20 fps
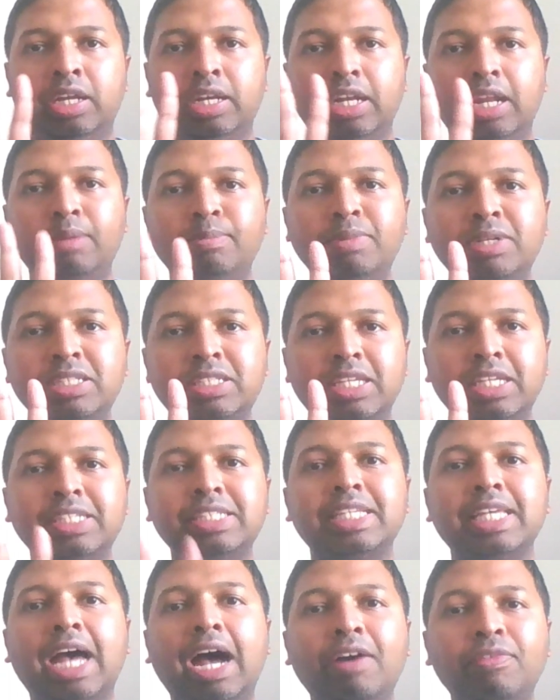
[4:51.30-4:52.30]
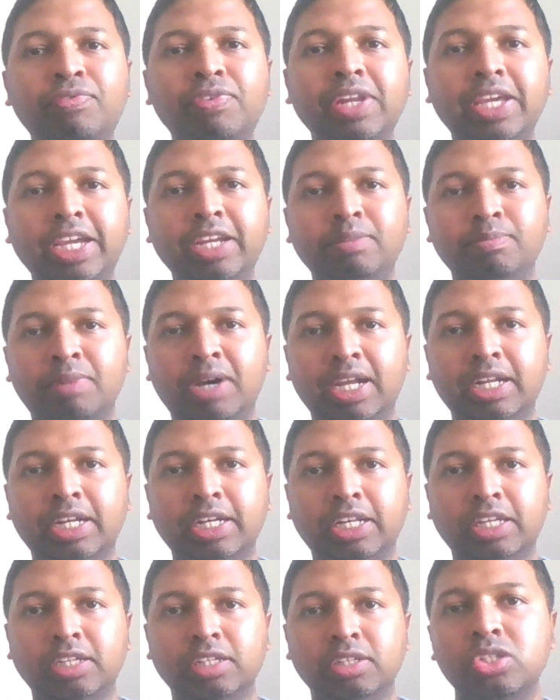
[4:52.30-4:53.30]
நம்பர் சிக்ஸ் அப்ளியேட்
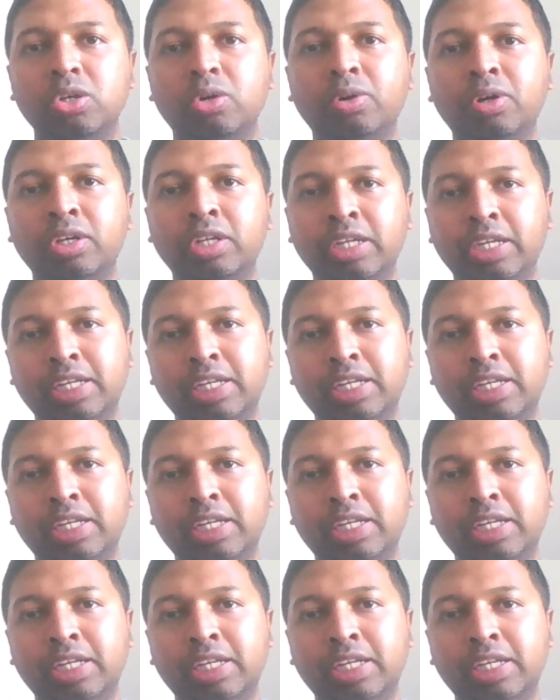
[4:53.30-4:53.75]
மார்க்கெட்டிங் ஸோ ஒரு